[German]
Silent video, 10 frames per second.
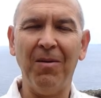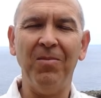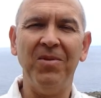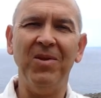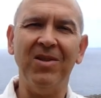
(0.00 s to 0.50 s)
Ich
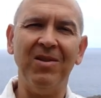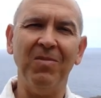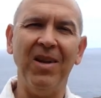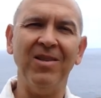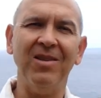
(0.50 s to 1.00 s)
habe mit
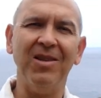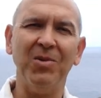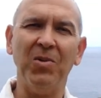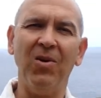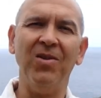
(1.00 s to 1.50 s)
Menschen
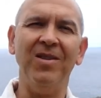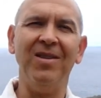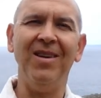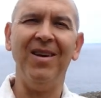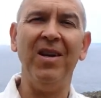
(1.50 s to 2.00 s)

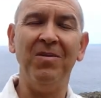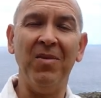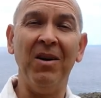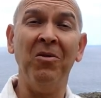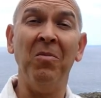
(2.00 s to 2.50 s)
gesprochen, die
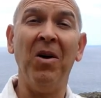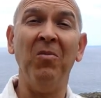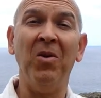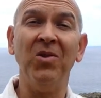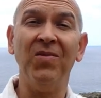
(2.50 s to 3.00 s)
einen
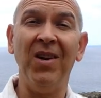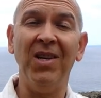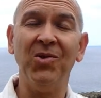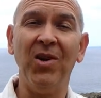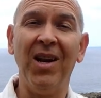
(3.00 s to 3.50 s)
Mangobaum aus
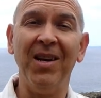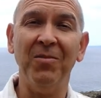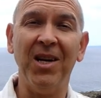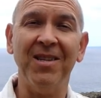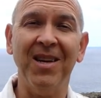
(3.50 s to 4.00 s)
Venezuela
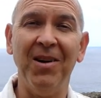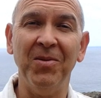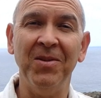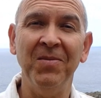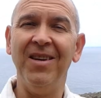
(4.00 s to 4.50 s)
gebracht
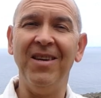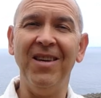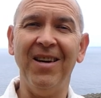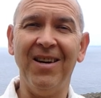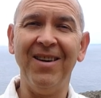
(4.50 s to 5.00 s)
haben.
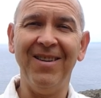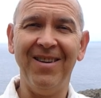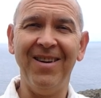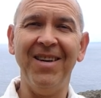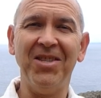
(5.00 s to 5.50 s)
Hier
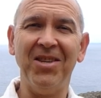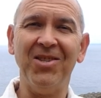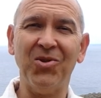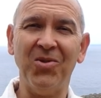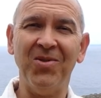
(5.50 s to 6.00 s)
ist
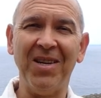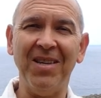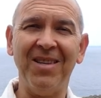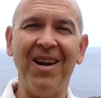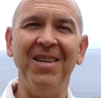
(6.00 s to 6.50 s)
es schon
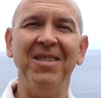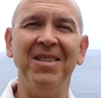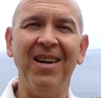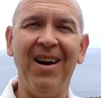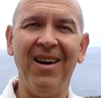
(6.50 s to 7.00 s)
seit
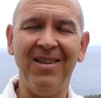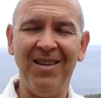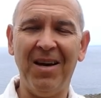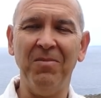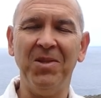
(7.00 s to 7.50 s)
30 Jahren.
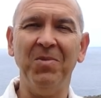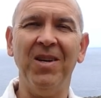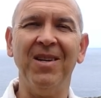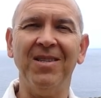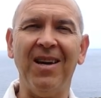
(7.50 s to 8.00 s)
Die haben es
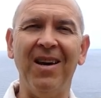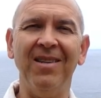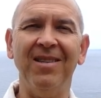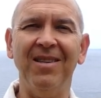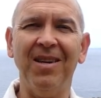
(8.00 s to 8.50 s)
mir
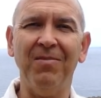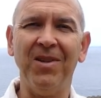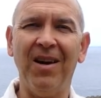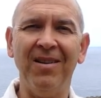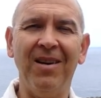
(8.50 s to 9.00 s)
gezeigt. Ich habe
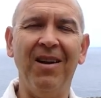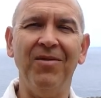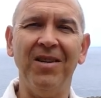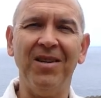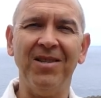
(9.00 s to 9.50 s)
da ein
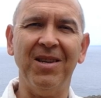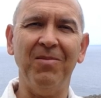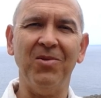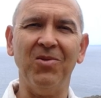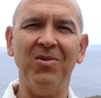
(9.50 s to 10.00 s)
Klavier
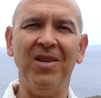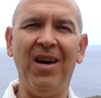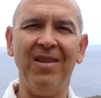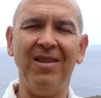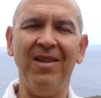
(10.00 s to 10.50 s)
gestimmt und die
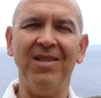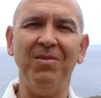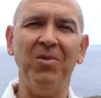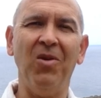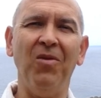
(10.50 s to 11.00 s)
hatten es
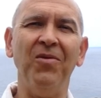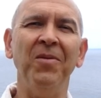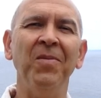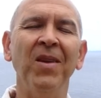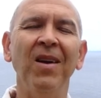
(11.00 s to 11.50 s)
im Hof